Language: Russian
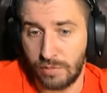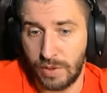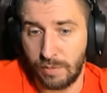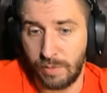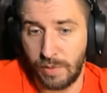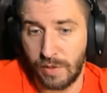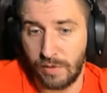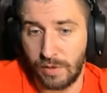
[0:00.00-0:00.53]
за
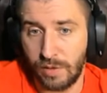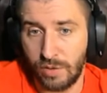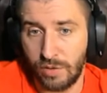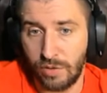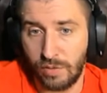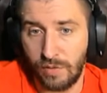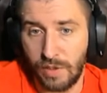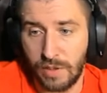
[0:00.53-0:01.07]
первых
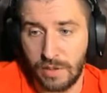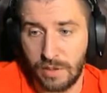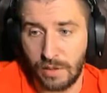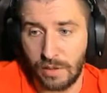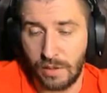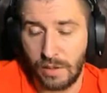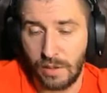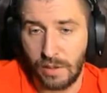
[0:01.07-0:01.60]

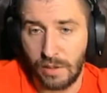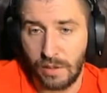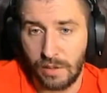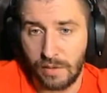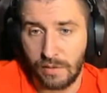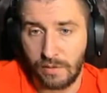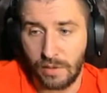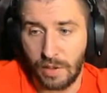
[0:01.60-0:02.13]
1200.
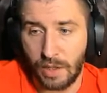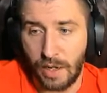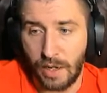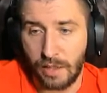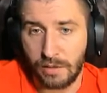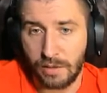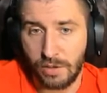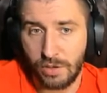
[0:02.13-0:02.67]

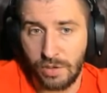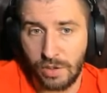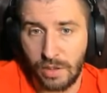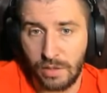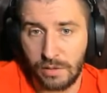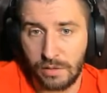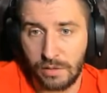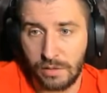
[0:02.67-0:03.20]
Вторая тычка.